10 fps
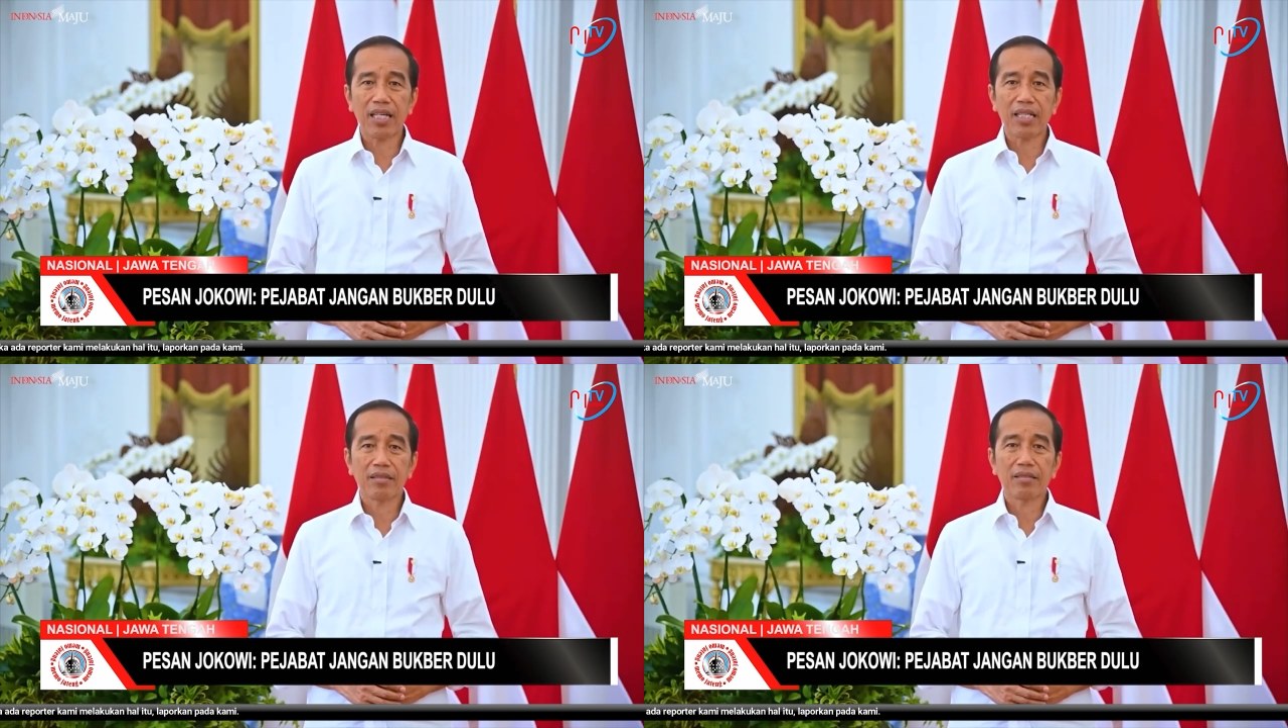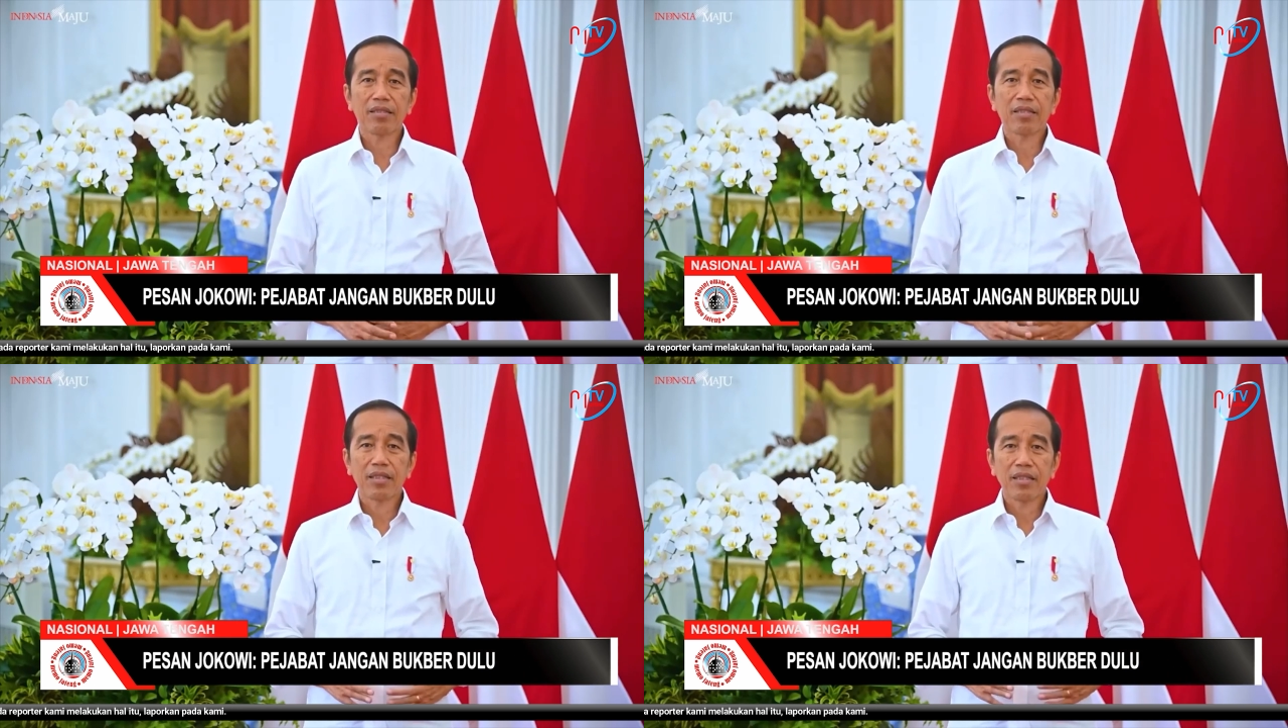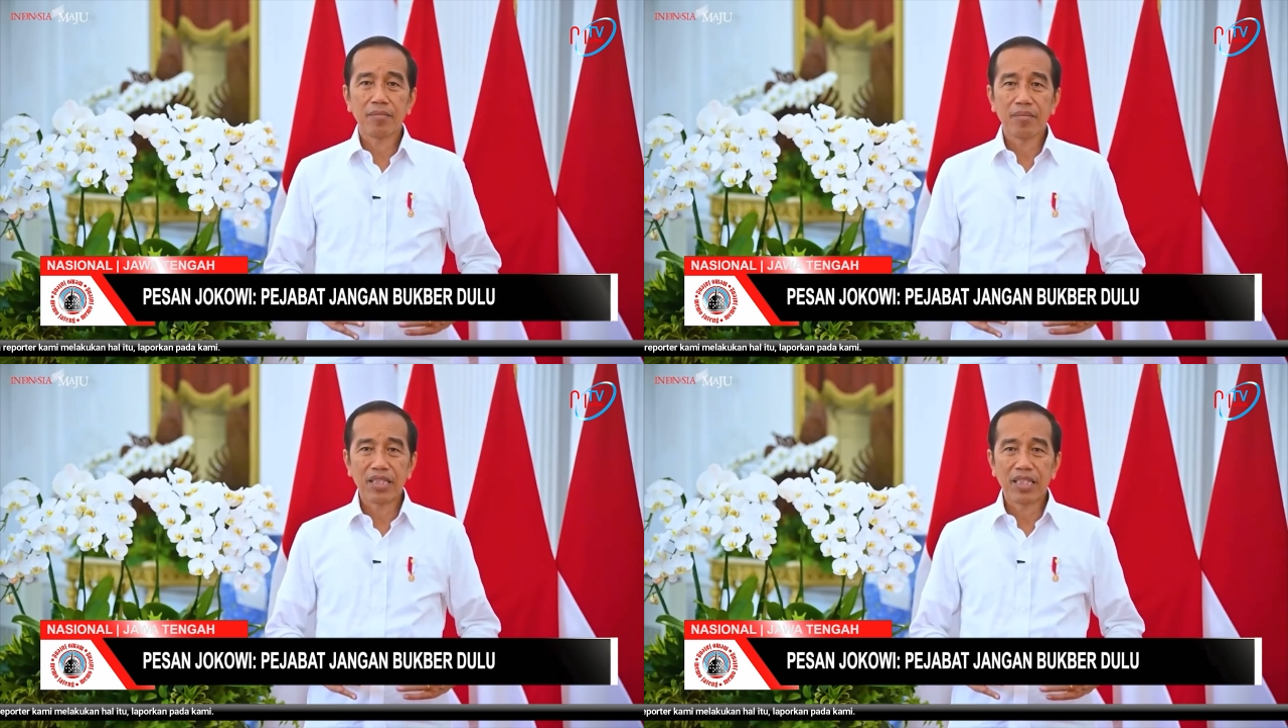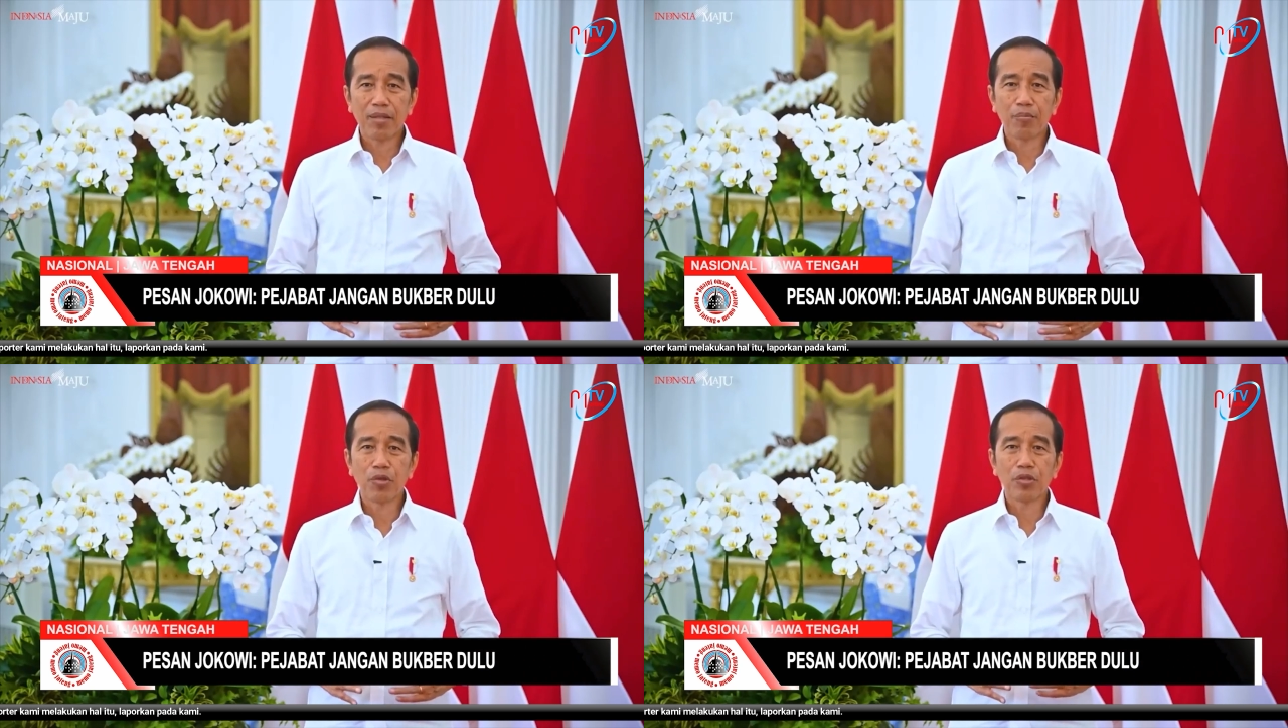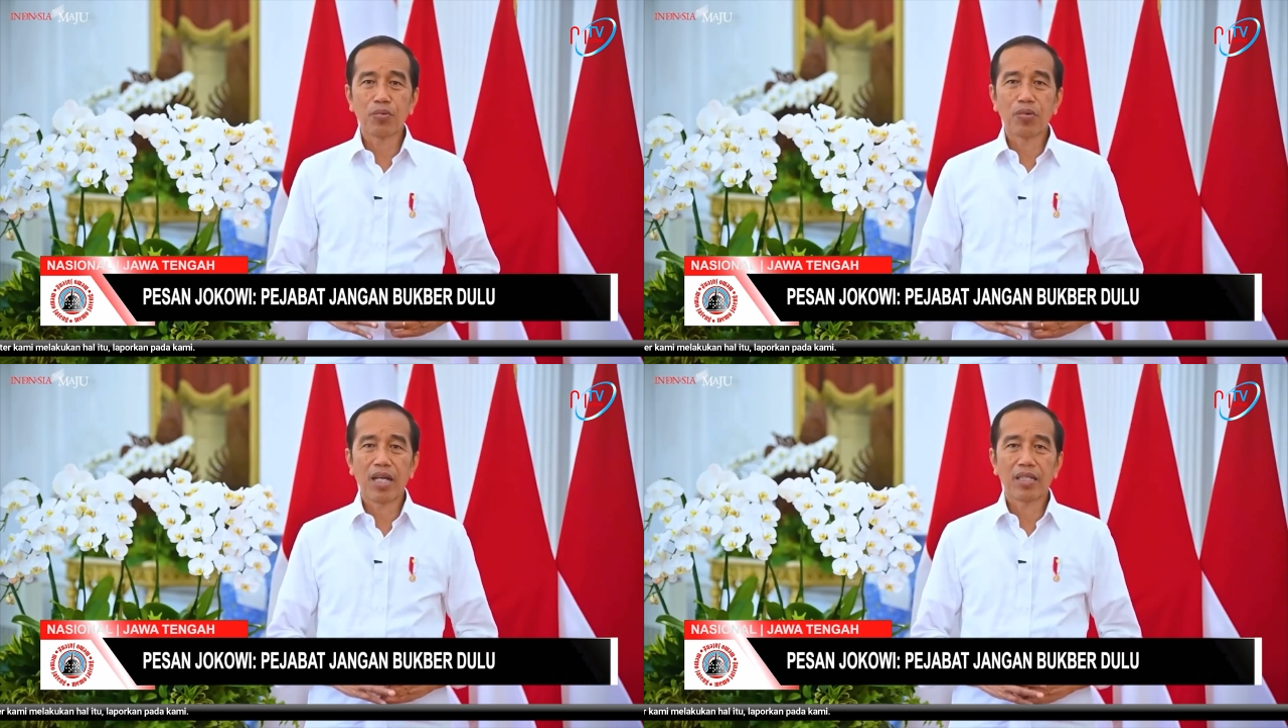Terkait anggaran,
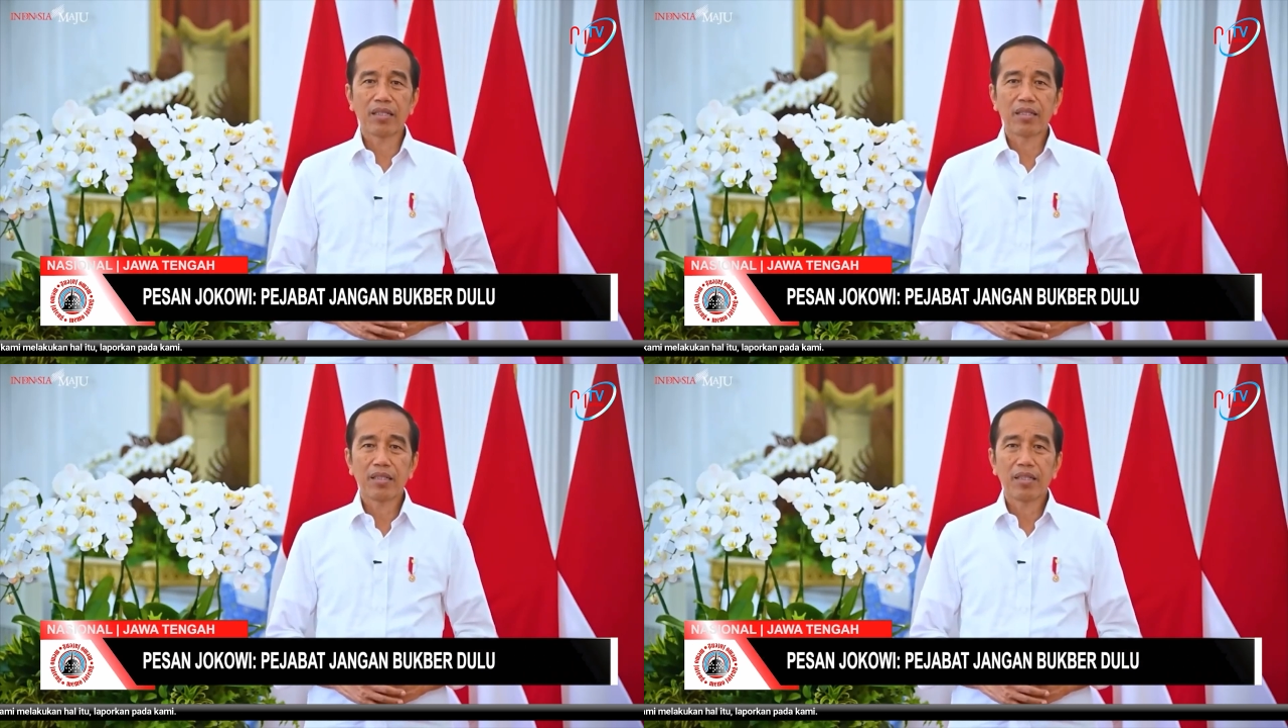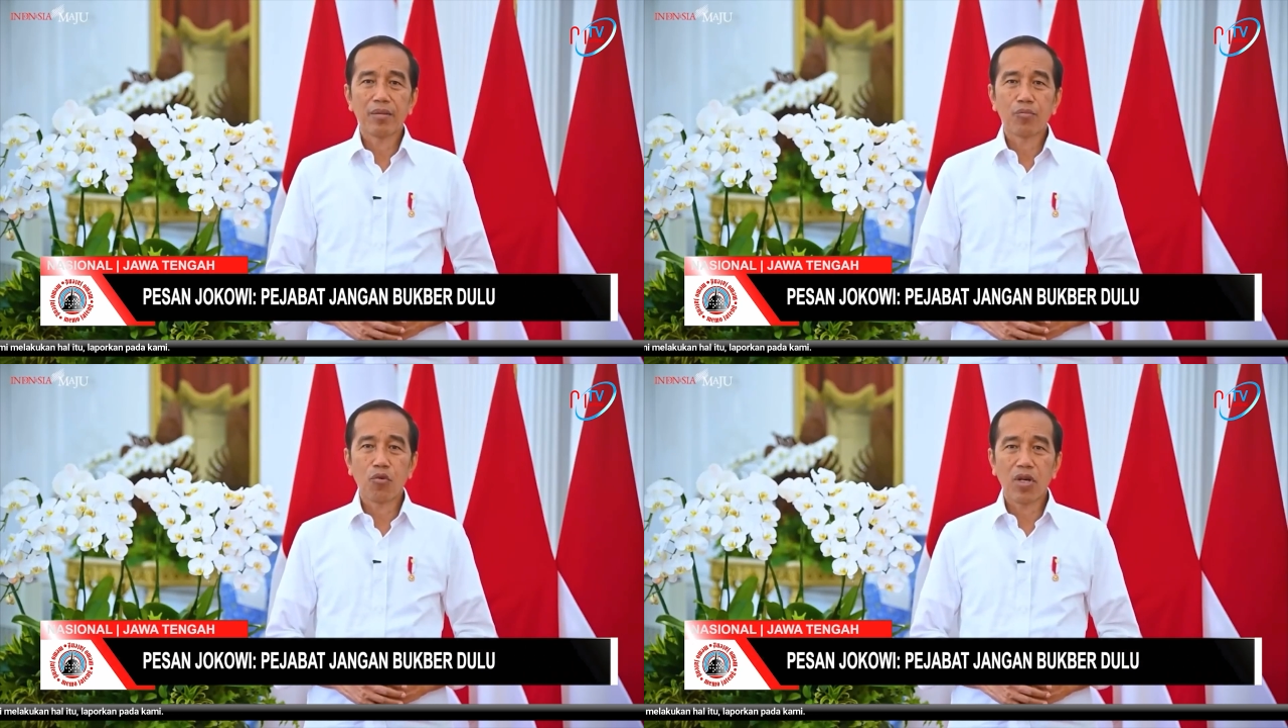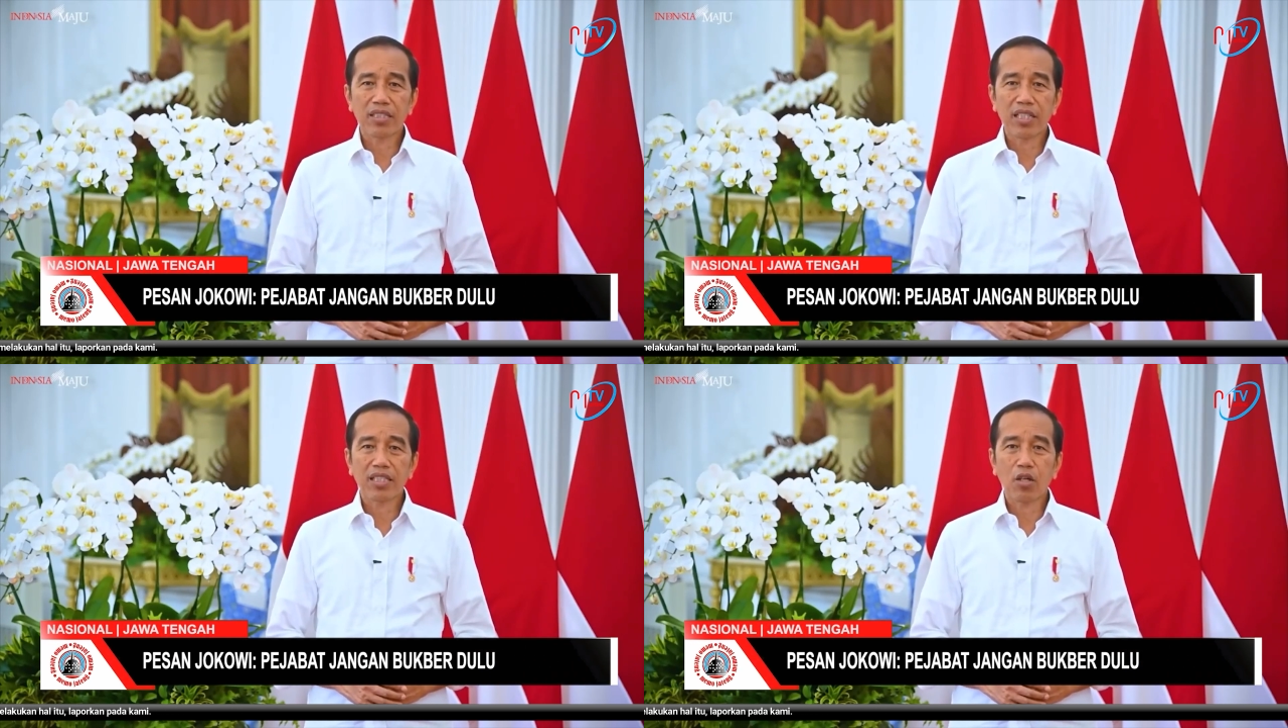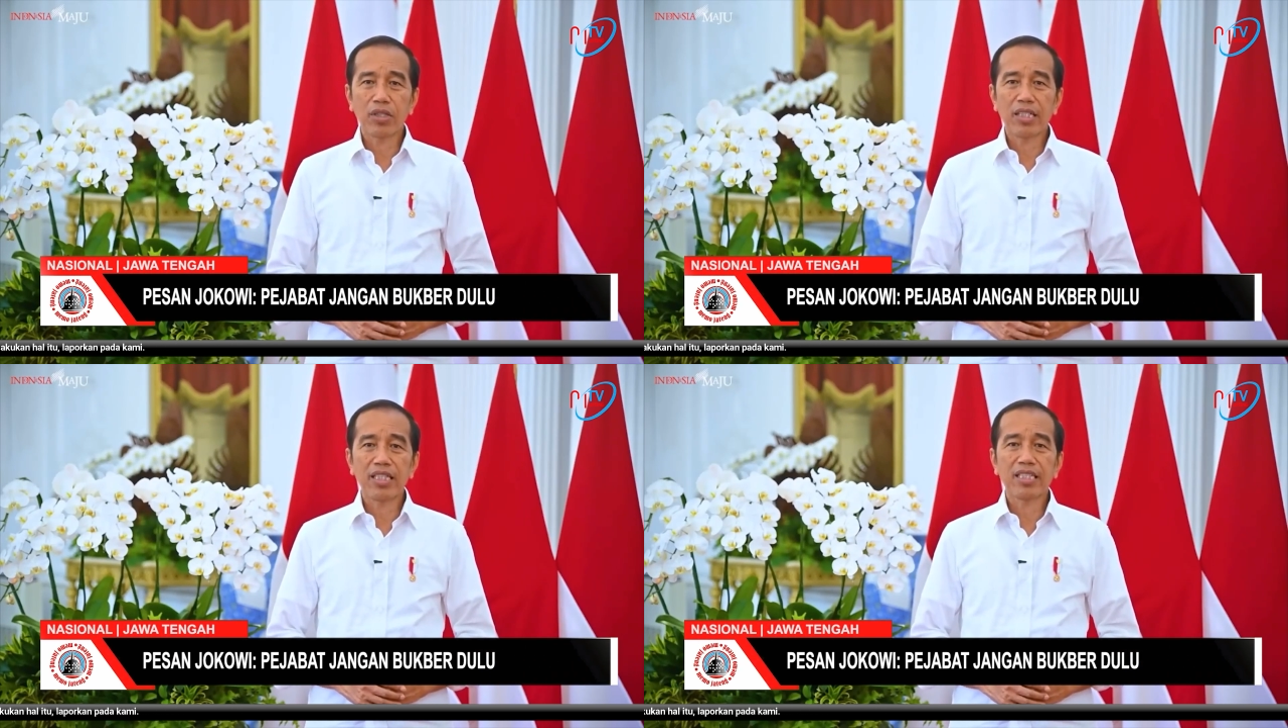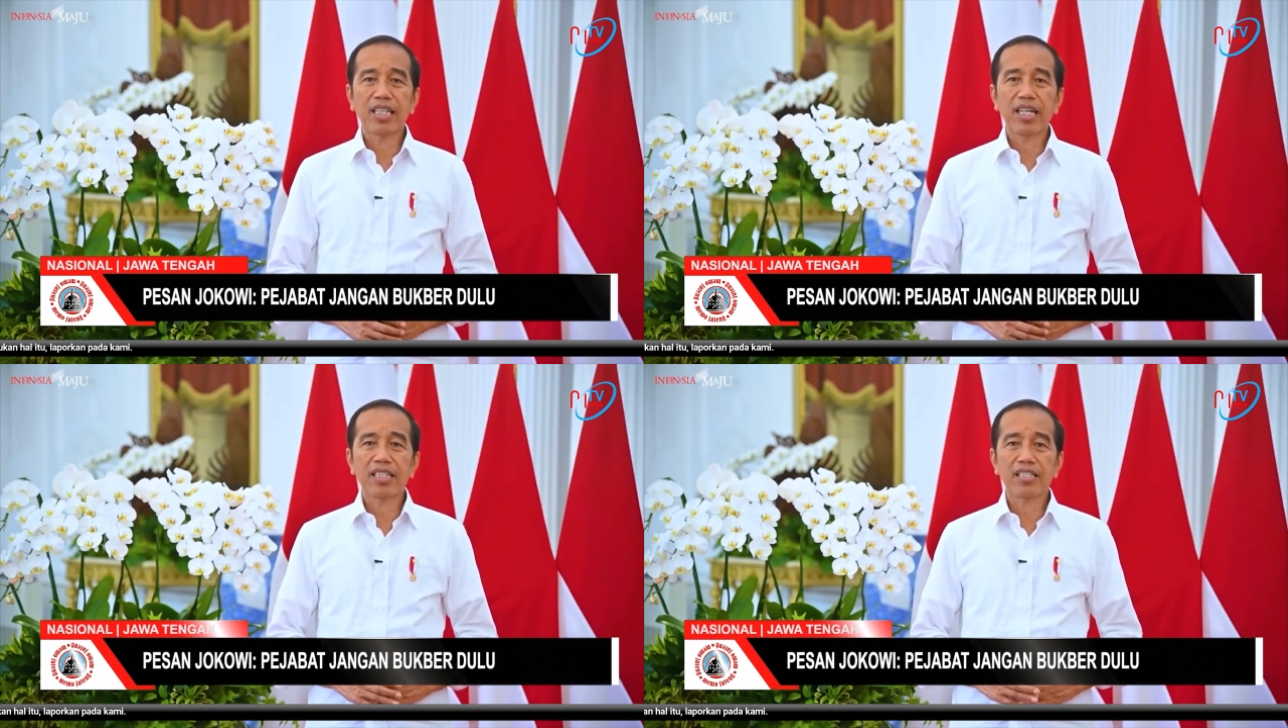Presiden menyampaikan untuk dapat
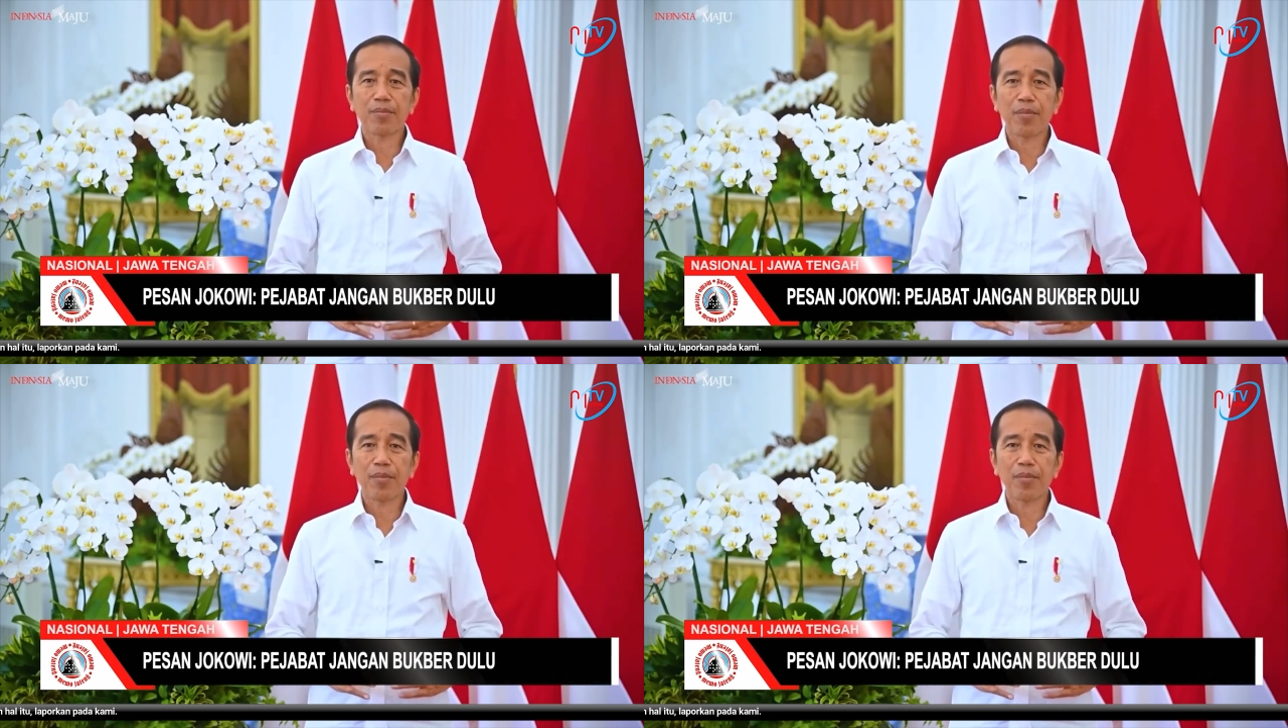dialokasikan